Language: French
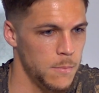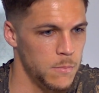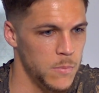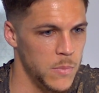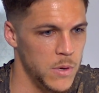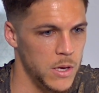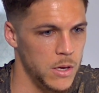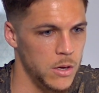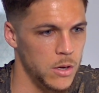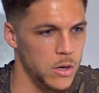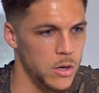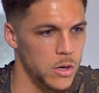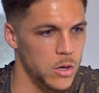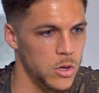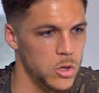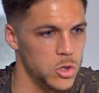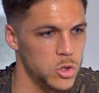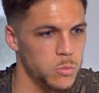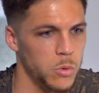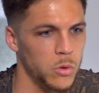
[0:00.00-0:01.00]
Mais
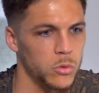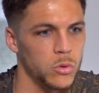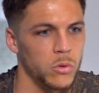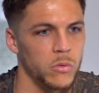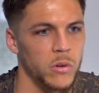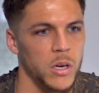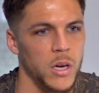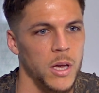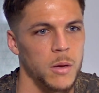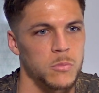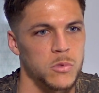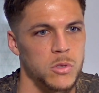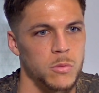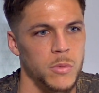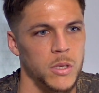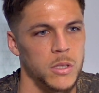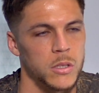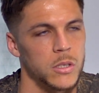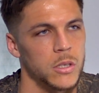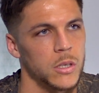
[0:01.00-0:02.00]
euh, je pense qu'on va quand même se
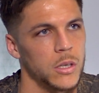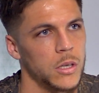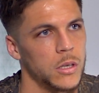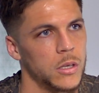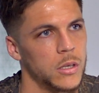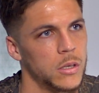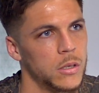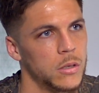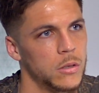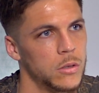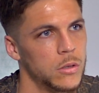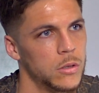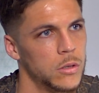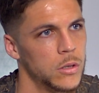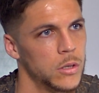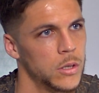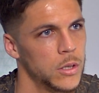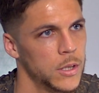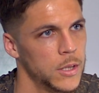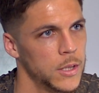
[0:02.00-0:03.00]
maintenir euh,
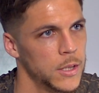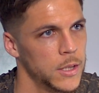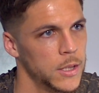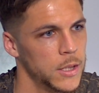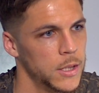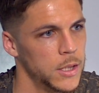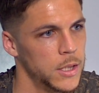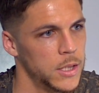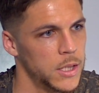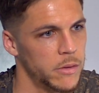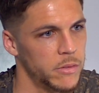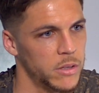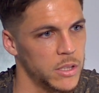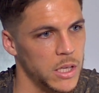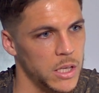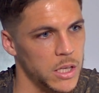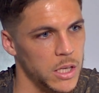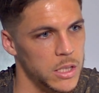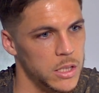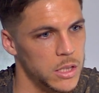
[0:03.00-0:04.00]
et, avec
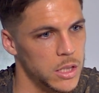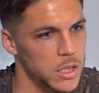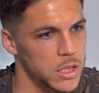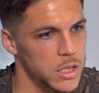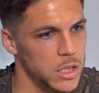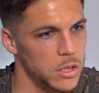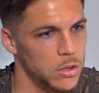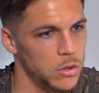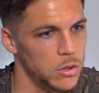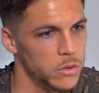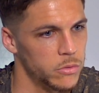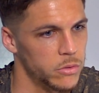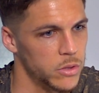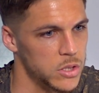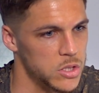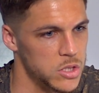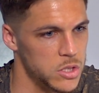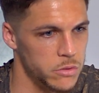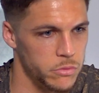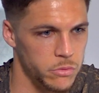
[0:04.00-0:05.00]
la qualité qu'il y a dans
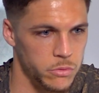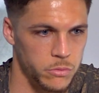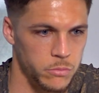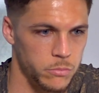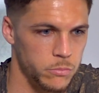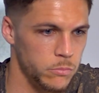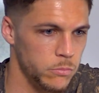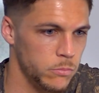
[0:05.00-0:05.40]
l'effectif,